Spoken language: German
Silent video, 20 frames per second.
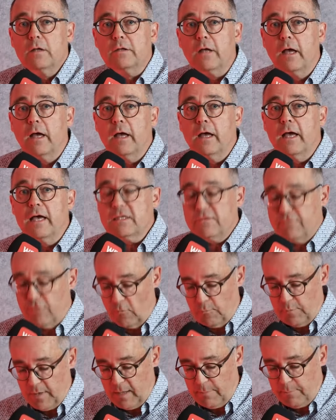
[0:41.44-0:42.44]
Der
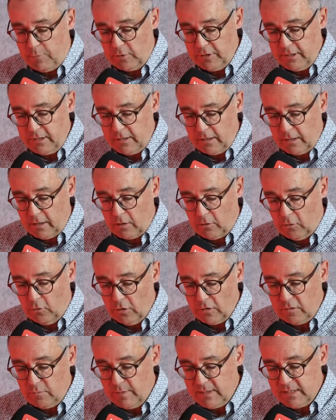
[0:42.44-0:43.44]
SVP-Politiker
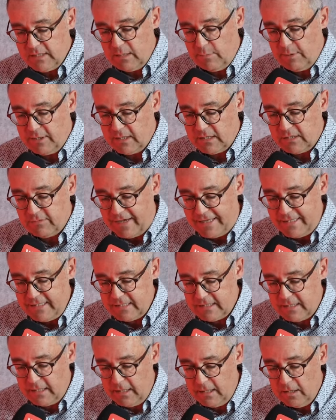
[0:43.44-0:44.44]
gehört mit
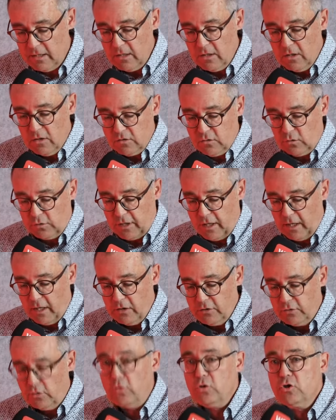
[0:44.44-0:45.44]
27 zu
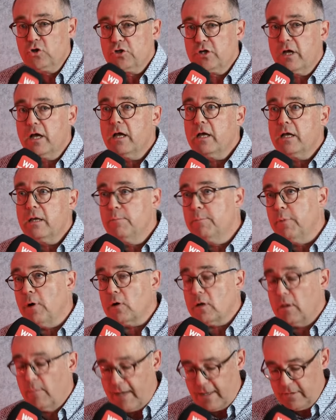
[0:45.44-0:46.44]
den Jüngsten im
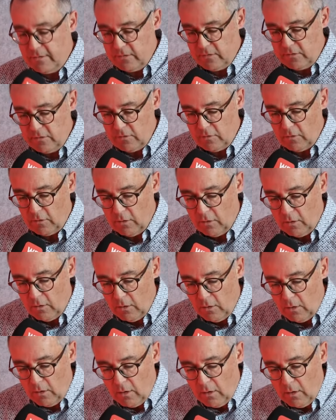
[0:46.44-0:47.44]
Parlament.
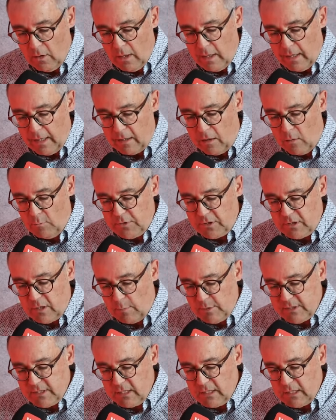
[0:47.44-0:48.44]
Er amtet
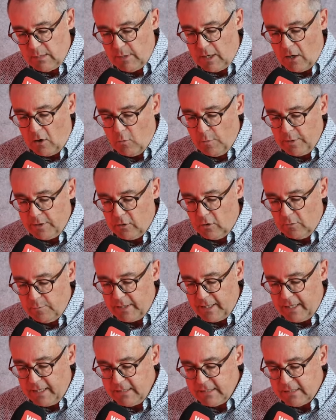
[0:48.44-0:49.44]
aber seit einem halben Jahr
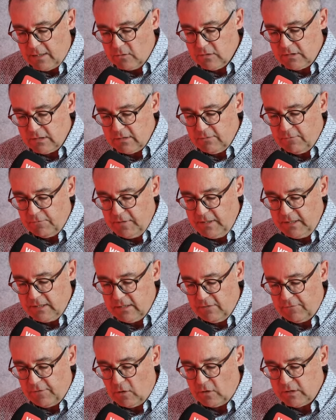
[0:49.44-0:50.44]
bereits als
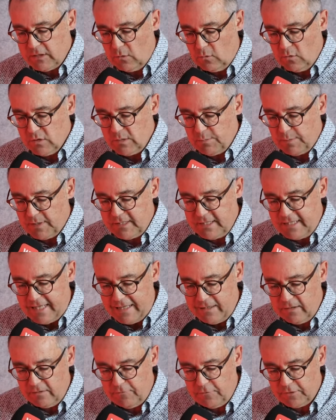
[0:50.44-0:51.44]

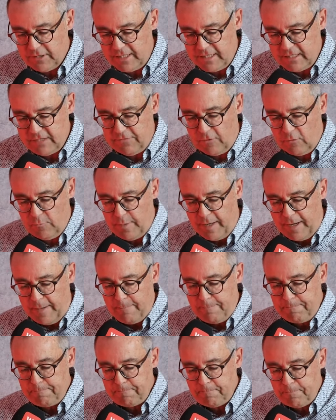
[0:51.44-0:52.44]
Vizefraktionspräsident der
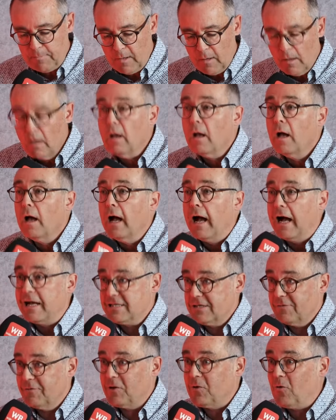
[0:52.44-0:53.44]
SVP.
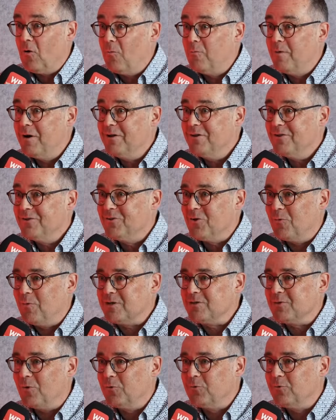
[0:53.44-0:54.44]
Herzlich willkommen,
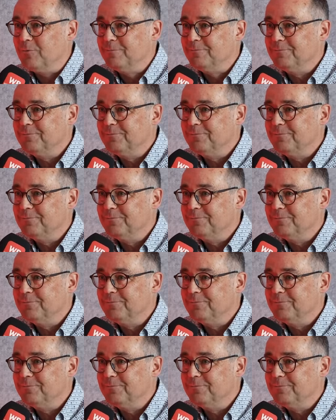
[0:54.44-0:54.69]
Thomas Hodu.